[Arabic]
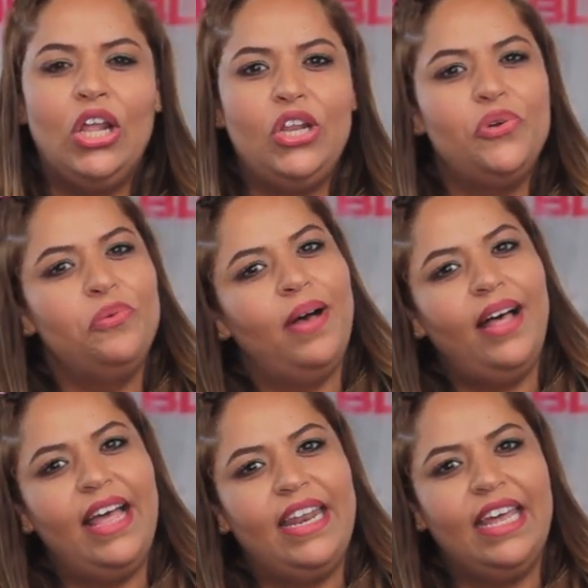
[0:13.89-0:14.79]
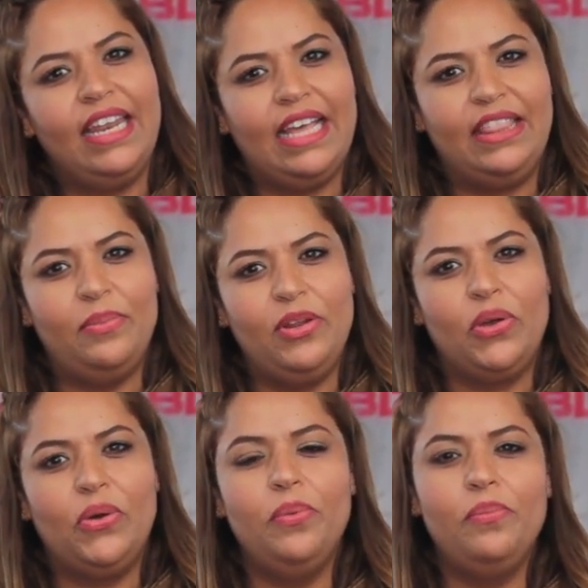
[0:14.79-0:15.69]
اليوم انا نقدم
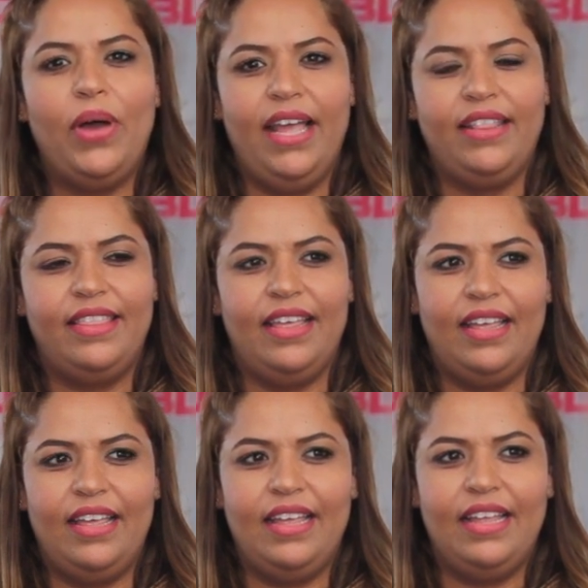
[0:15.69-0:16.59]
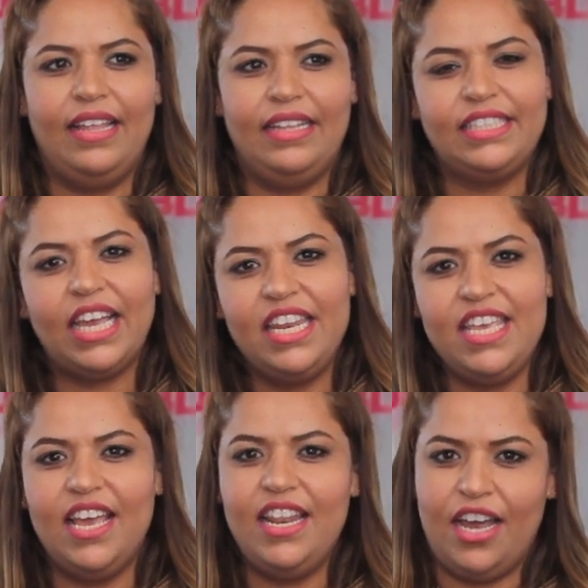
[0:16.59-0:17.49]
لكم واحد التقنيه آه،